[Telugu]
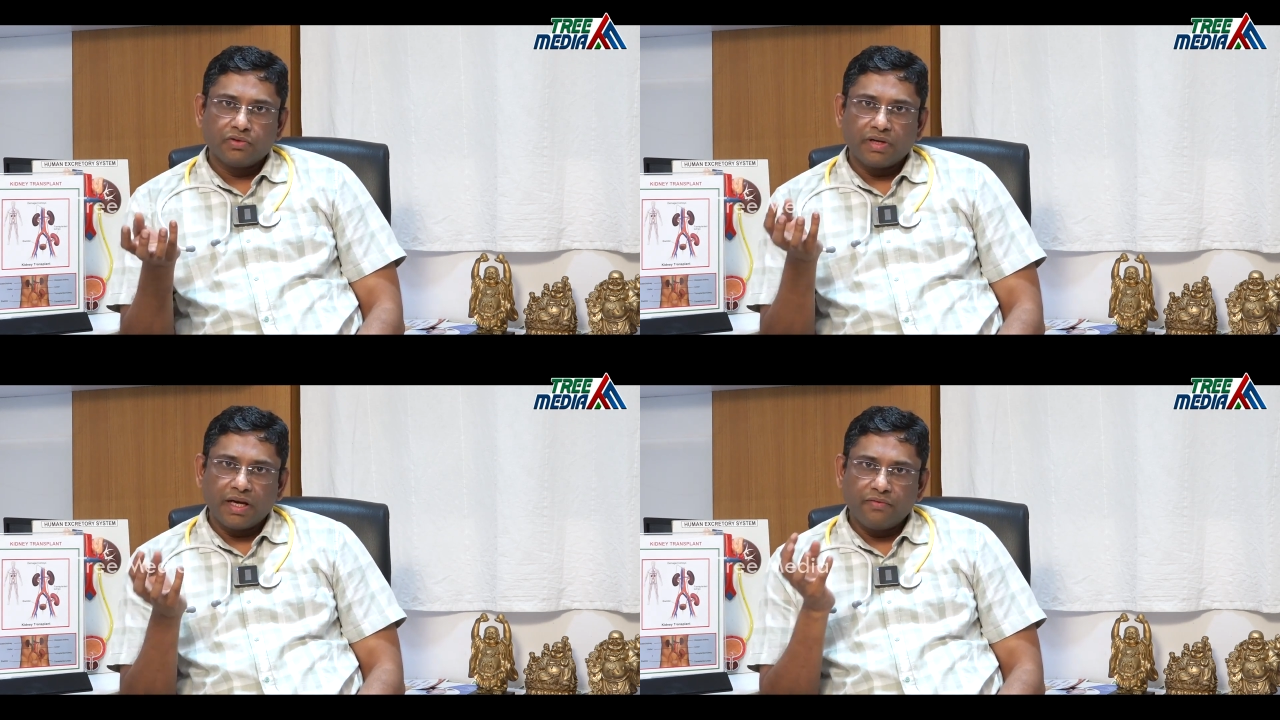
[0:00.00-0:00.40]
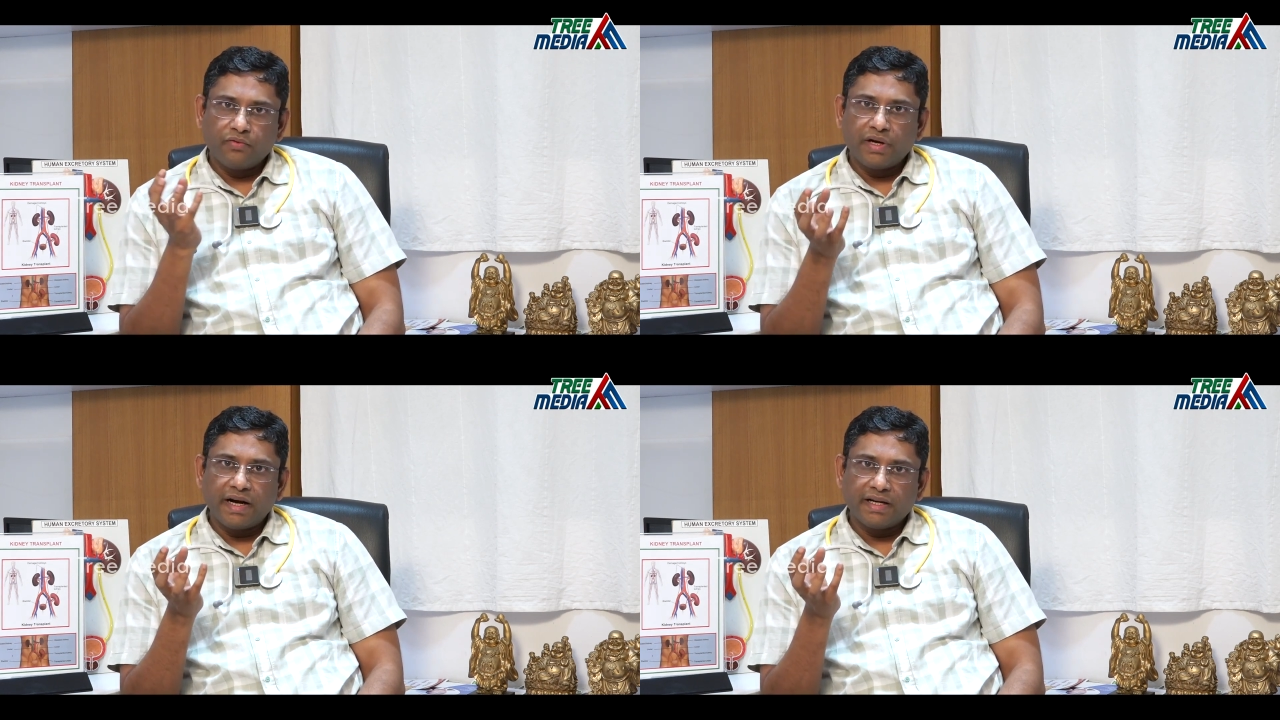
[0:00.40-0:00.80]
సో ఏ
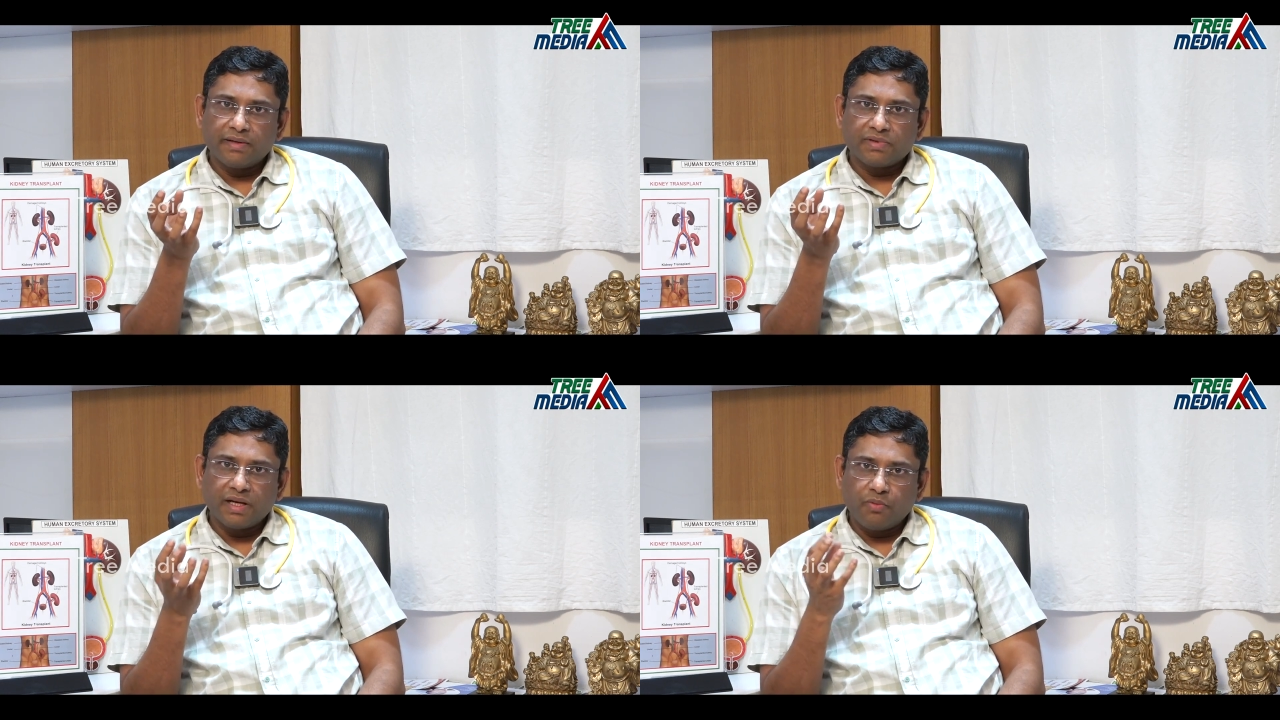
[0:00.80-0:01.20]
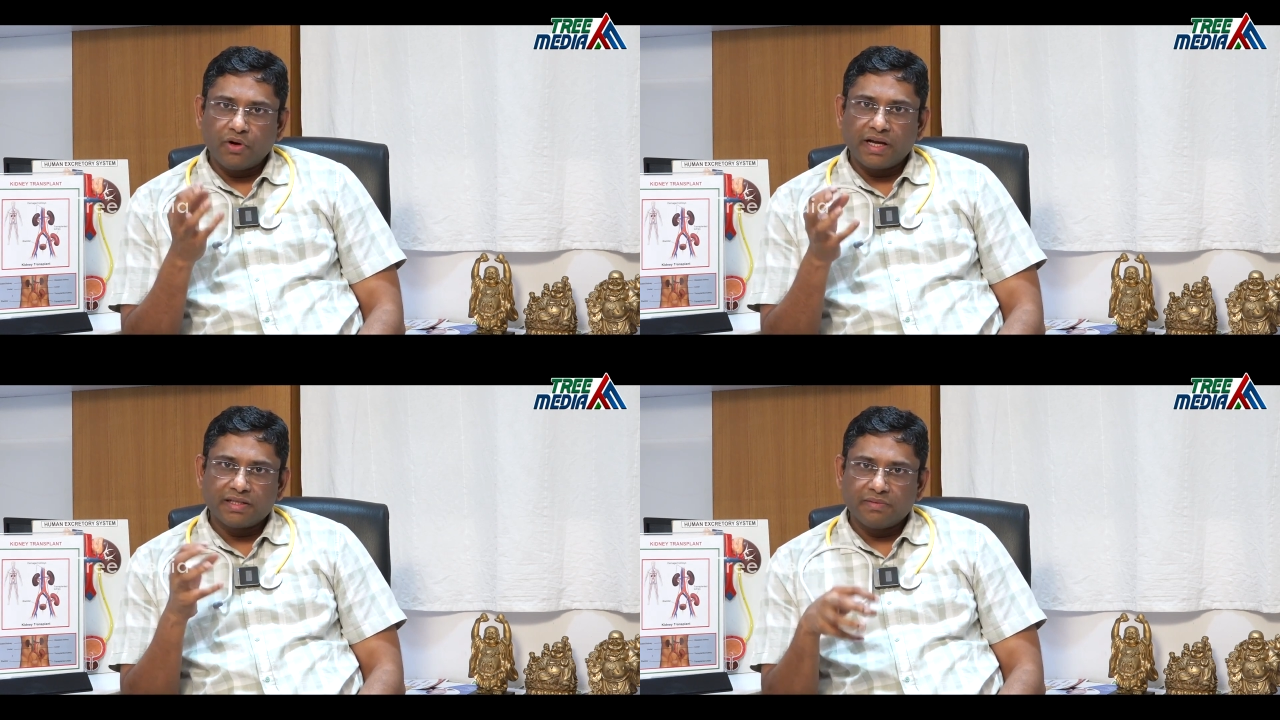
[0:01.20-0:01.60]
ఫుడ్ ఐటమ్స్లో
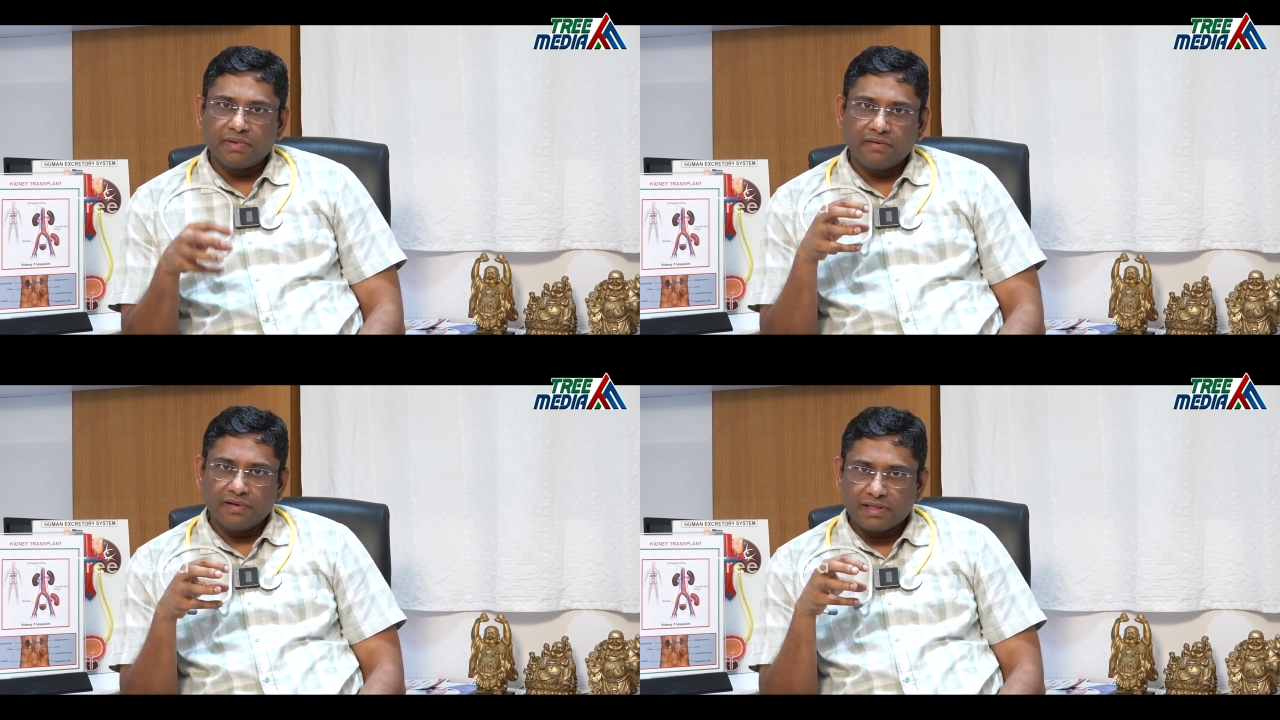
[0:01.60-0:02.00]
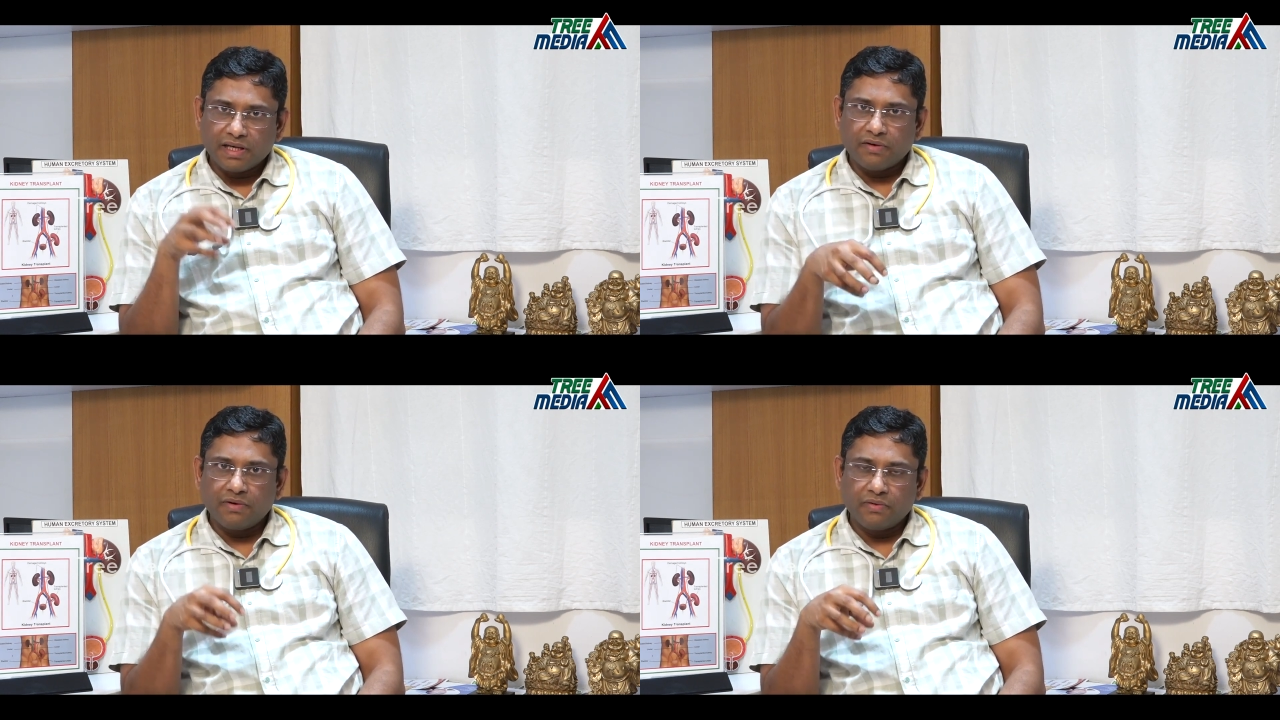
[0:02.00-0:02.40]
పొటాషియం లెవెల్స్
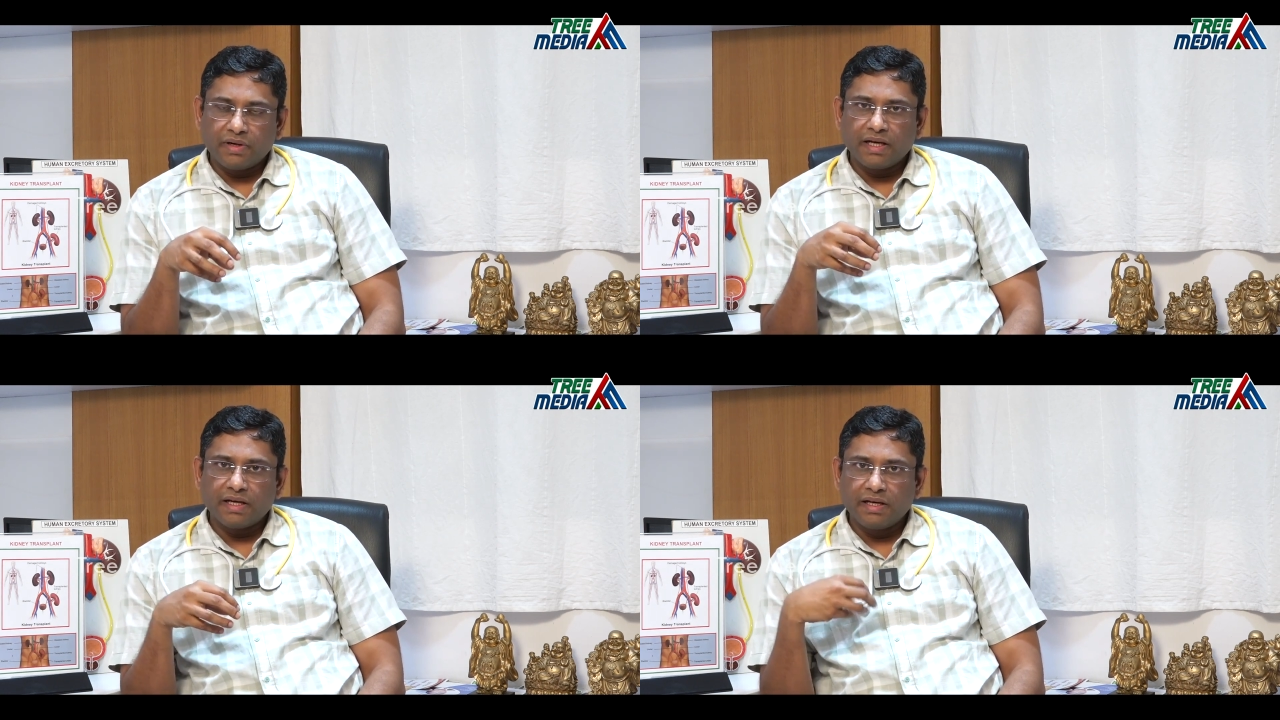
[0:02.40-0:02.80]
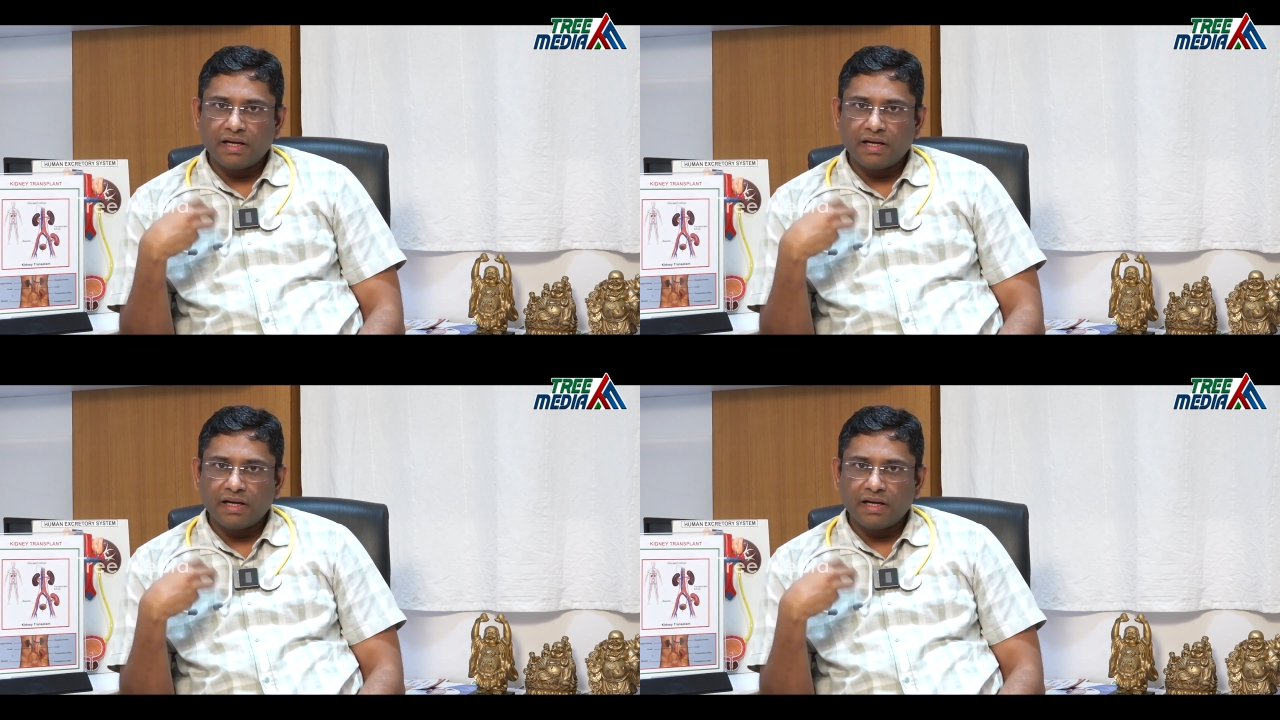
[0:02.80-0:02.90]
తక్కువ ఉన్నాయి